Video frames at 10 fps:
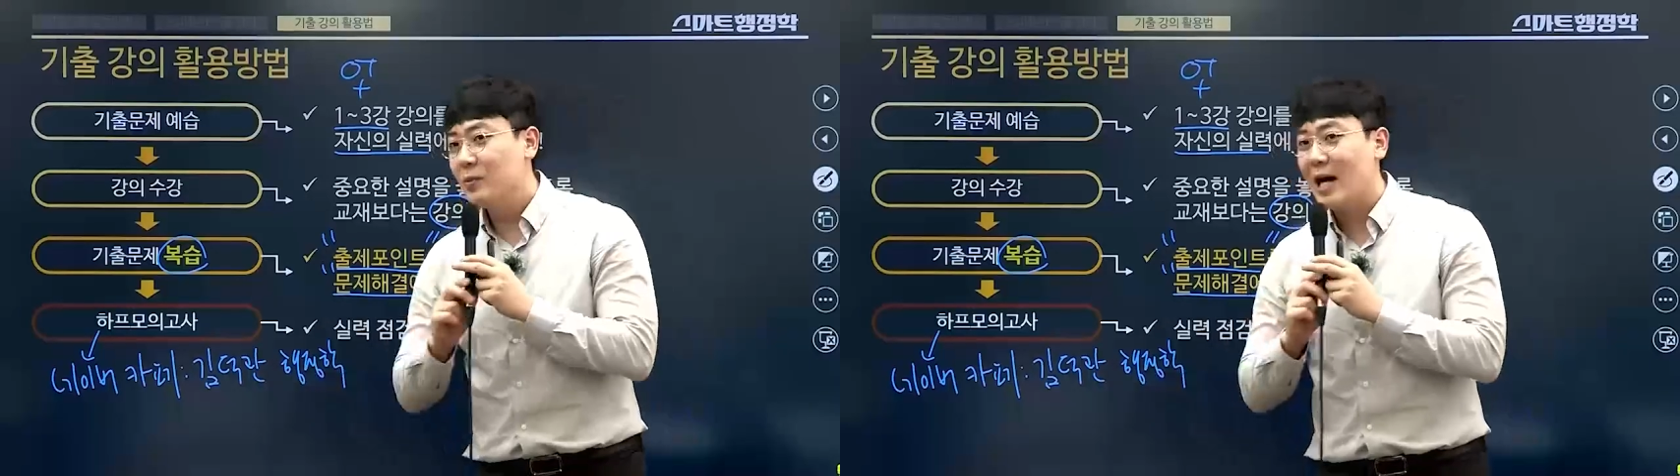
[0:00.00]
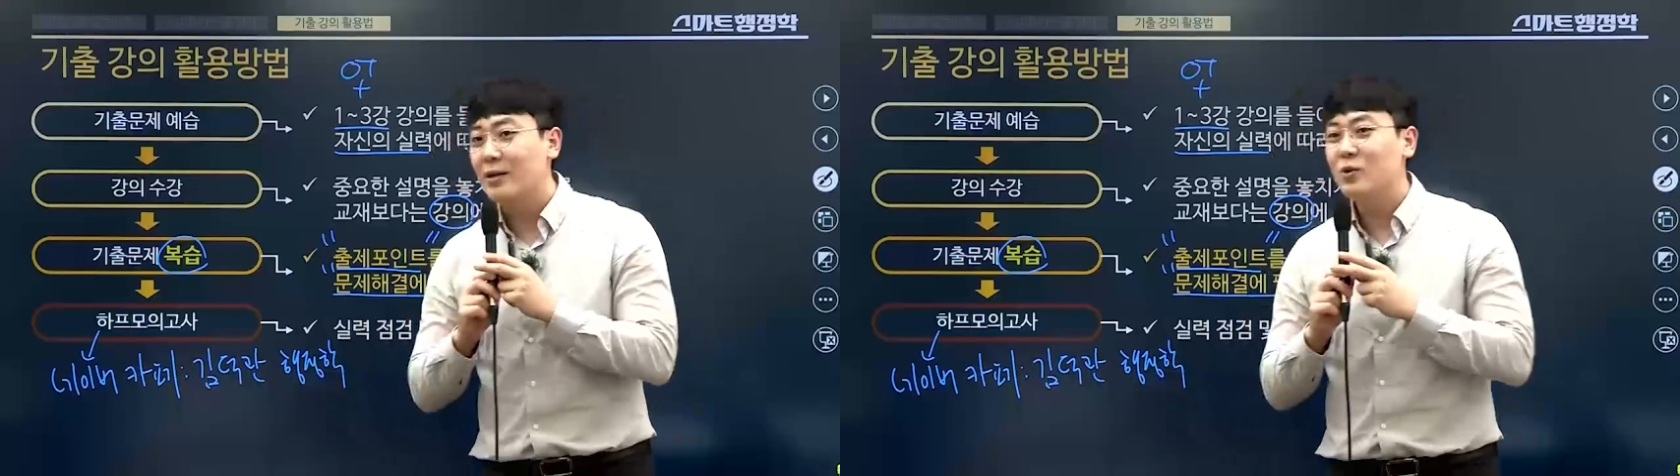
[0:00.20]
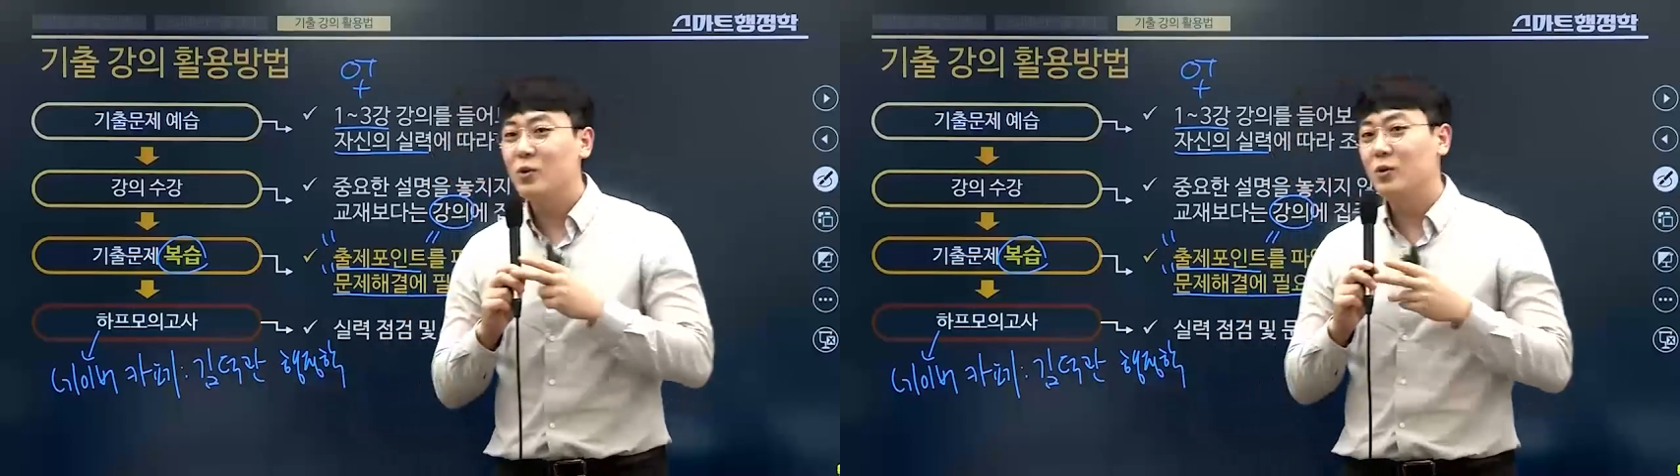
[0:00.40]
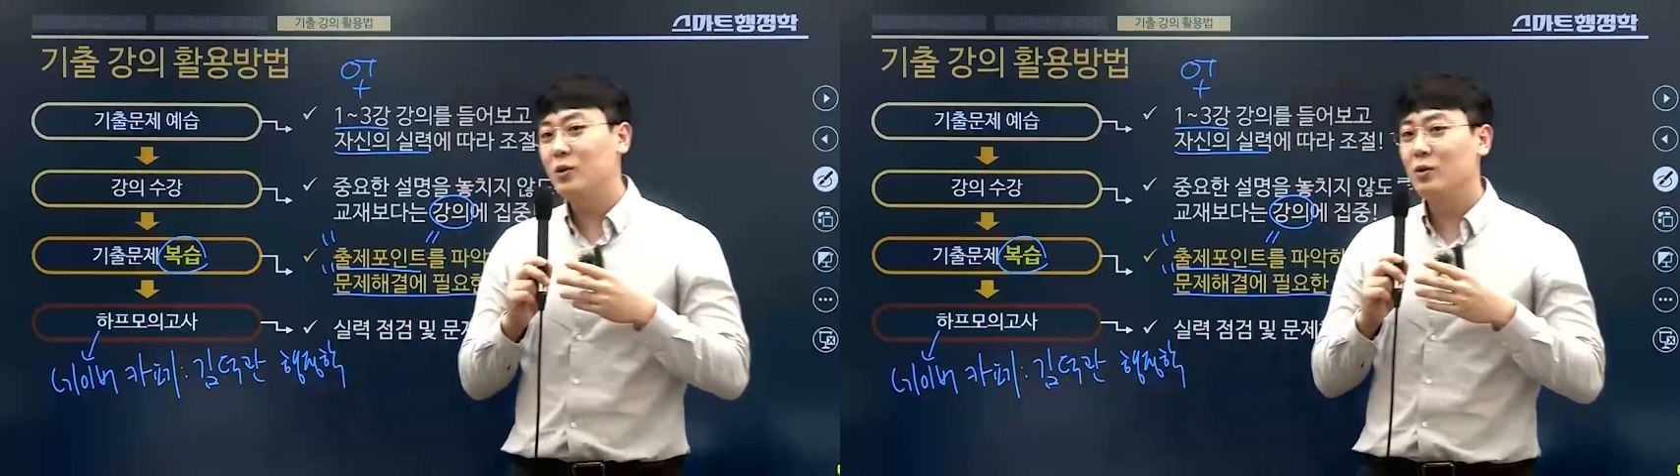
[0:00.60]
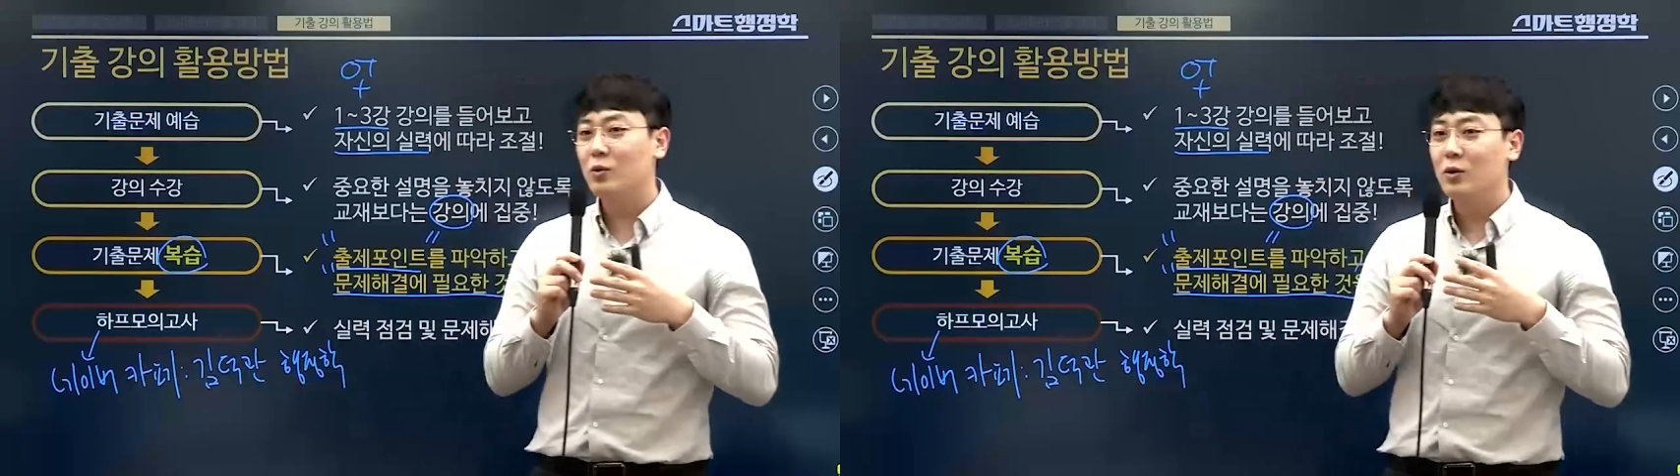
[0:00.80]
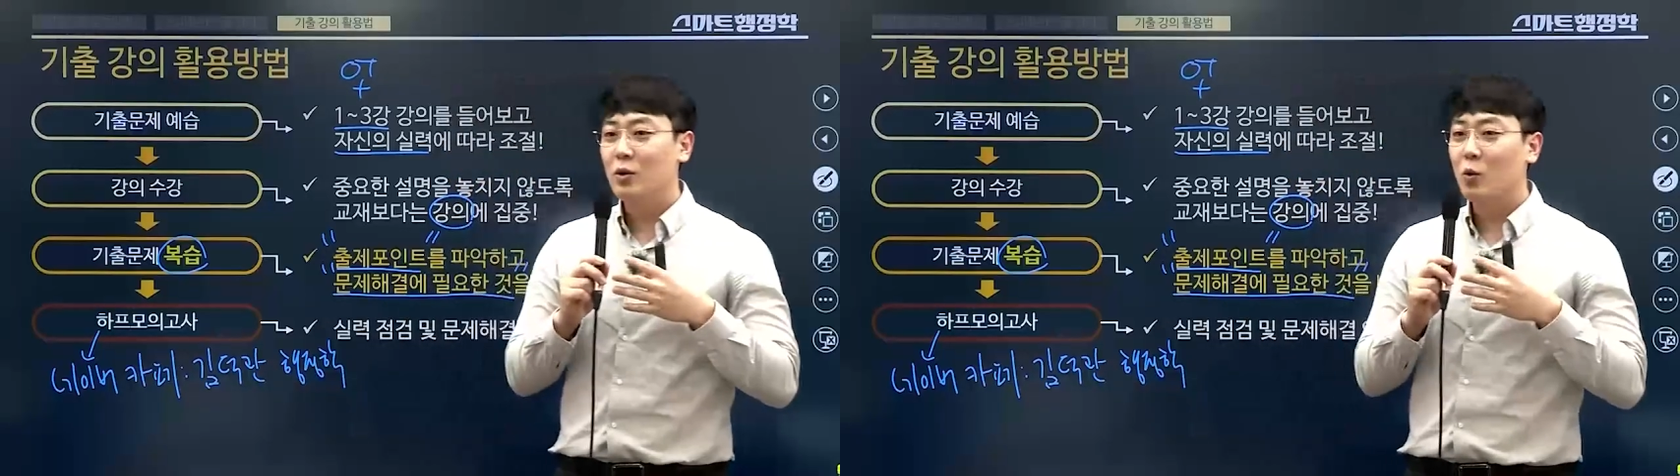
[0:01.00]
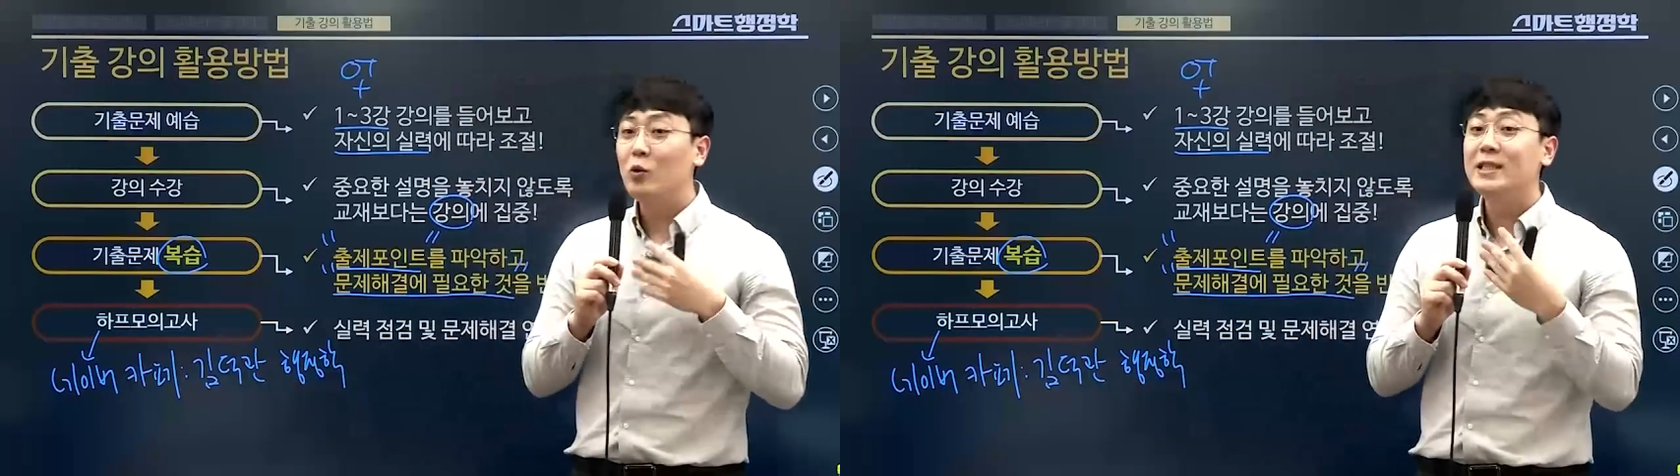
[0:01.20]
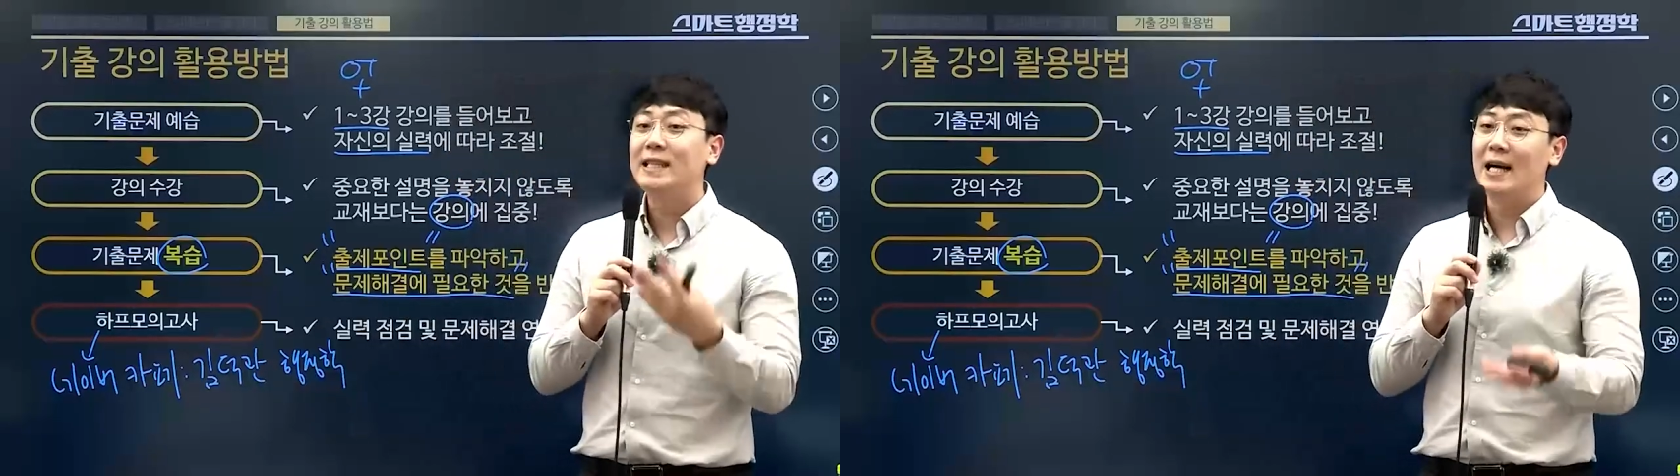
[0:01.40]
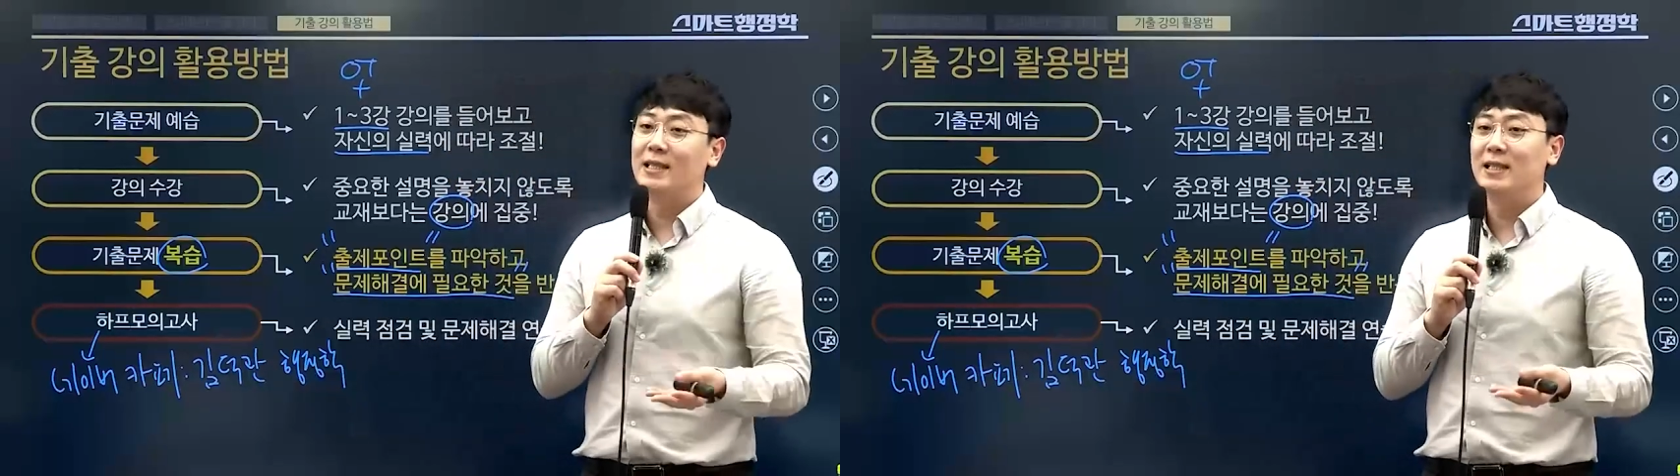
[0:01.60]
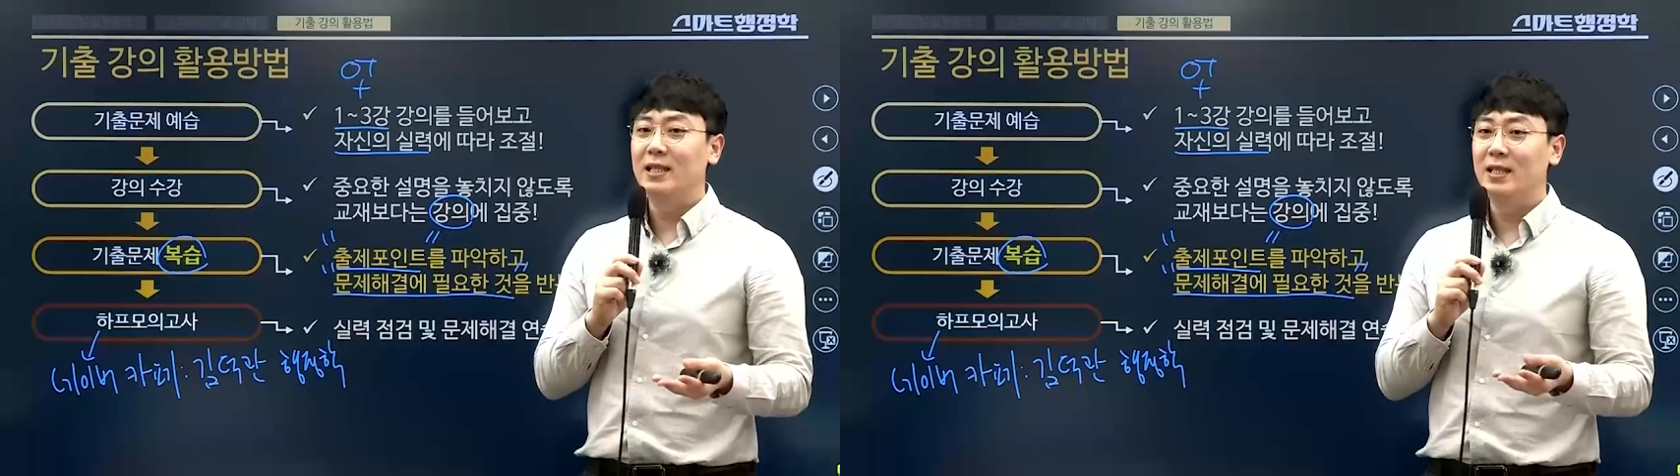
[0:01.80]
뭐 각종
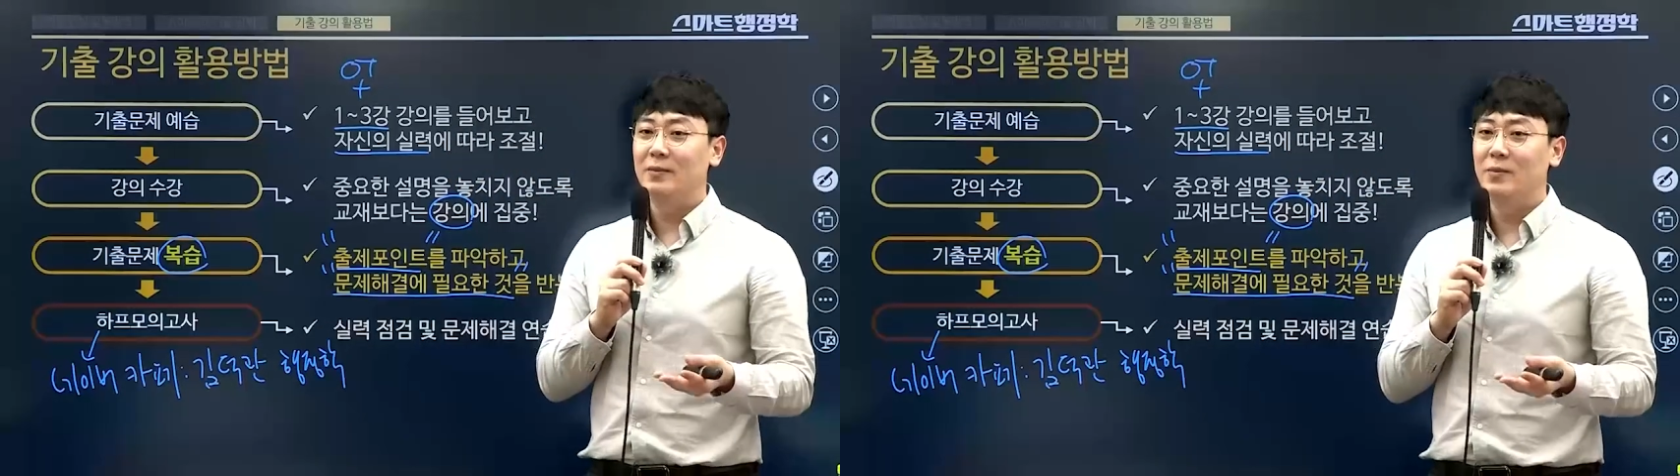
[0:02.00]
공지사항들